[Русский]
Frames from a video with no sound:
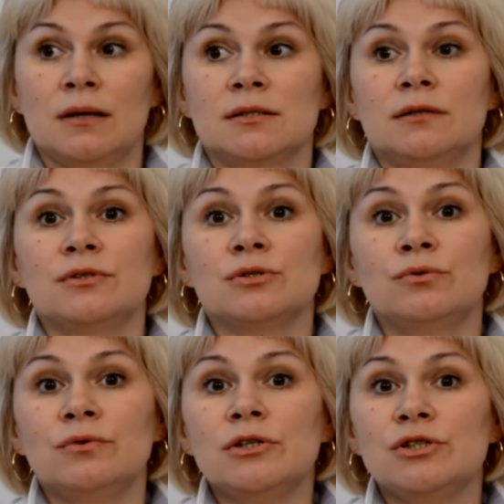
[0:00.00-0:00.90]

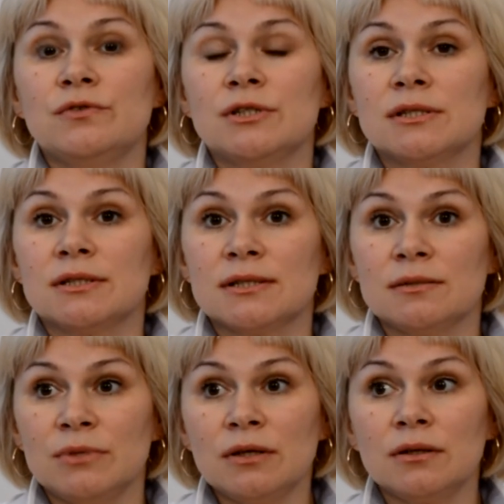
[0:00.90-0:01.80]
Соответственно, увеличивать
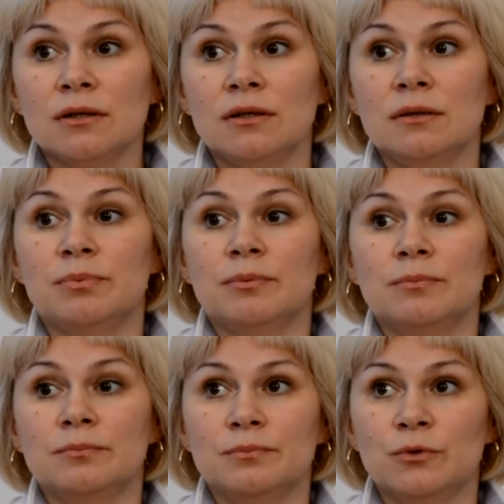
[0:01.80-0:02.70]
ассортимент и
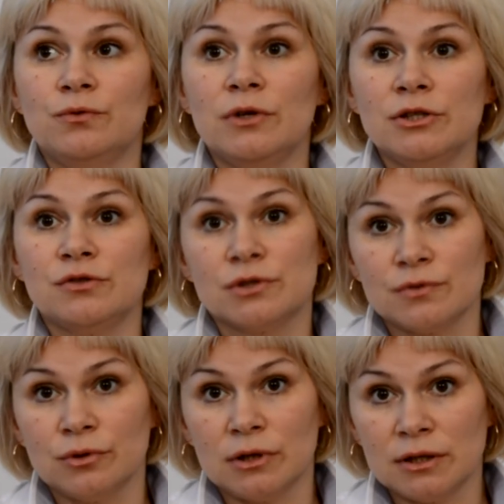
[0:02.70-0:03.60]
увеличивать
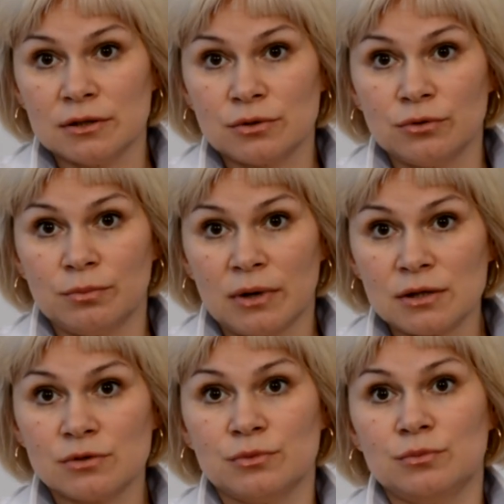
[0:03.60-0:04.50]
свою клиентскую
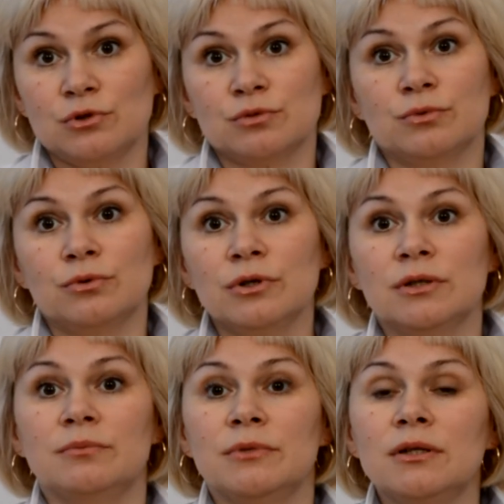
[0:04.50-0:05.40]
базу мы можем
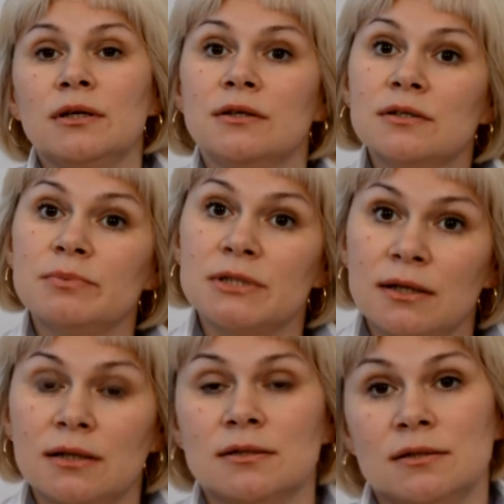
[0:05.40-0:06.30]
только имея таких
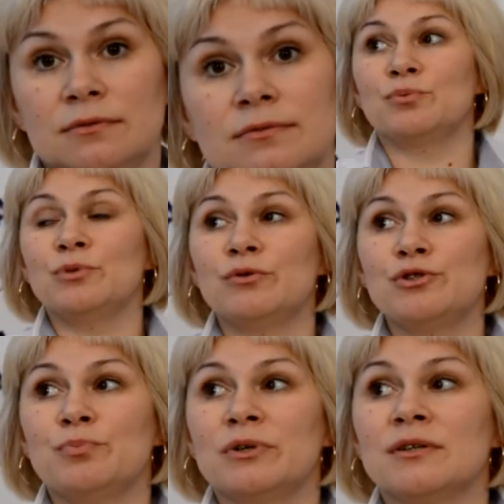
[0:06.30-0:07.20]
специалистов. Мне
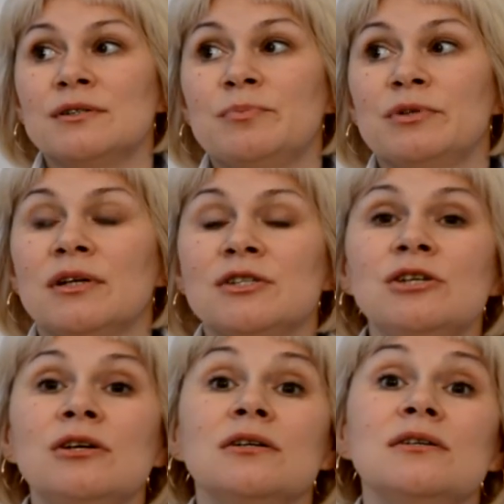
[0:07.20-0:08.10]
очень понравилось
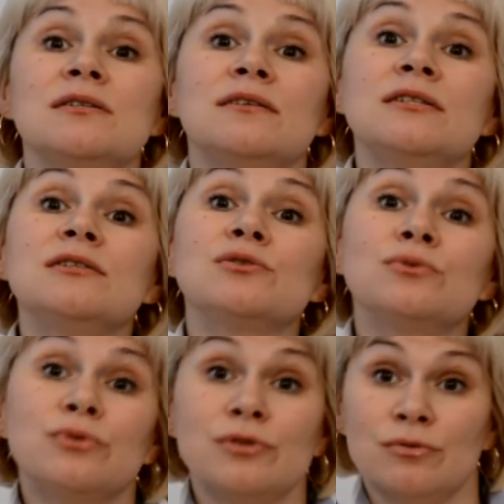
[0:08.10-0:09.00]
предложение организовать
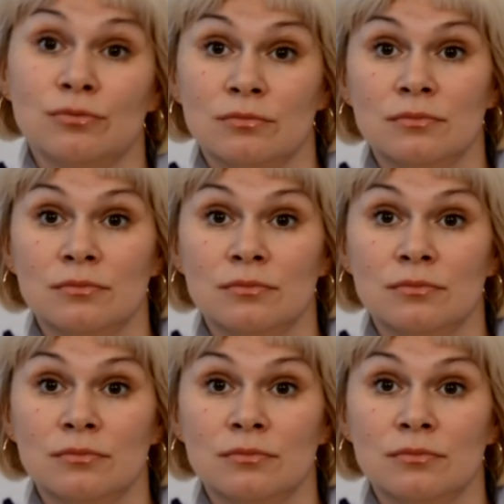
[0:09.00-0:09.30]
экскурсию.